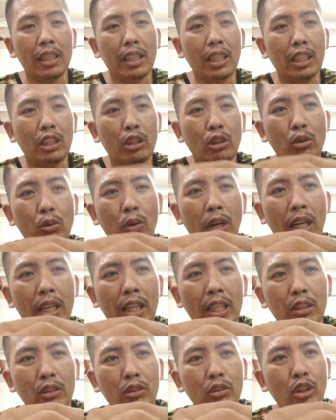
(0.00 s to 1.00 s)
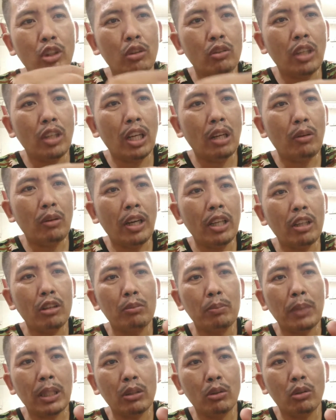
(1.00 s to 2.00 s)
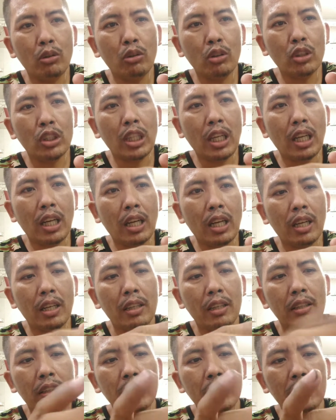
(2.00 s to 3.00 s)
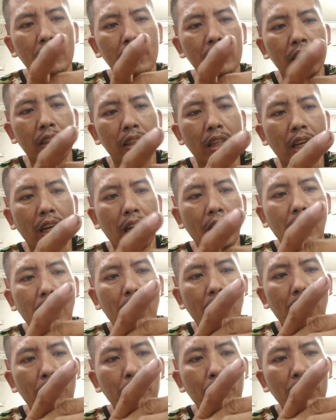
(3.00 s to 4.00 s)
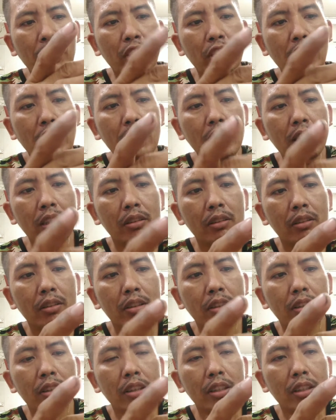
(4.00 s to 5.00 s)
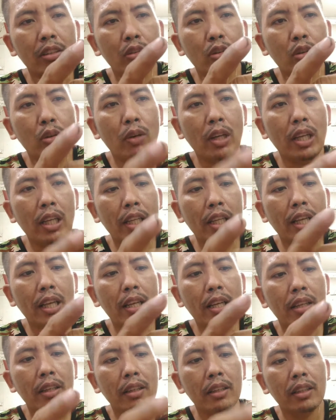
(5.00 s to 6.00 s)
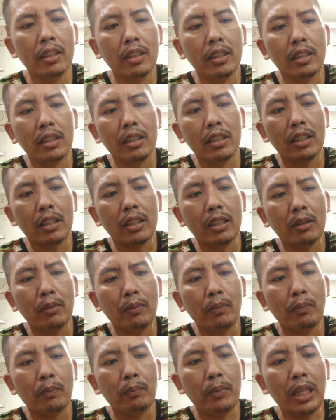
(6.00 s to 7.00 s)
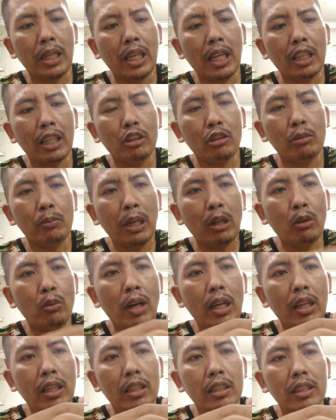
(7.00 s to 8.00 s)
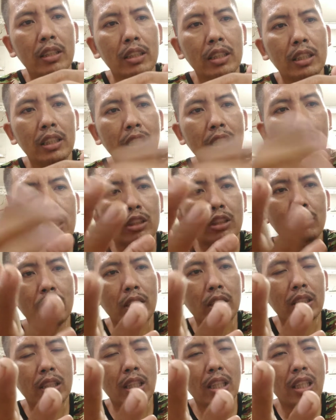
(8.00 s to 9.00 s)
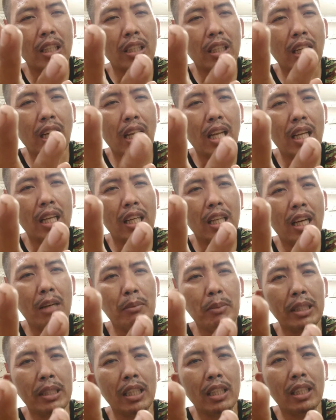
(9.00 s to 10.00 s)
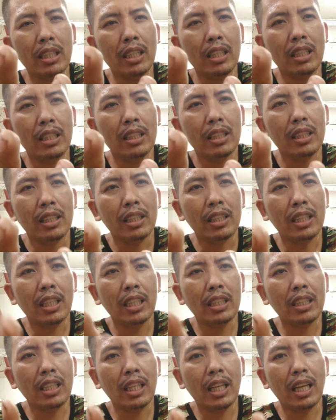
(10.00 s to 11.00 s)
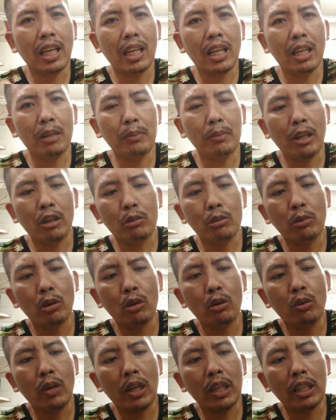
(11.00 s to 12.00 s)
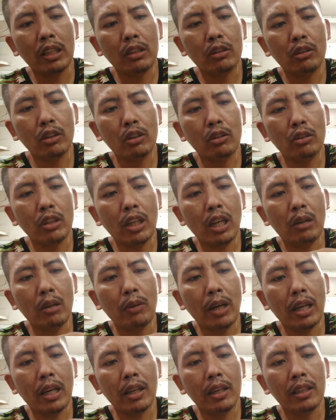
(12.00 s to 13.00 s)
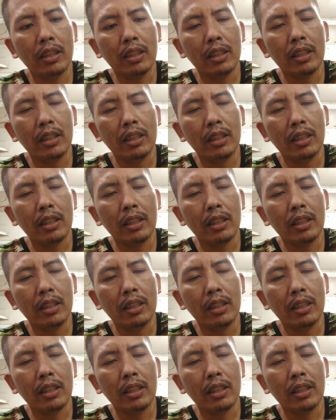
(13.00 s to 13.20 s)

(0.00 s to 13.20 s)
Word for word: itong wire atong yung dalawa yung patungo sa uh, ah, masin yung coil niya bigla itong maluwag sa, sa katagalang gamit natin hindi natin naalam na lumuluwag itong yung dalawa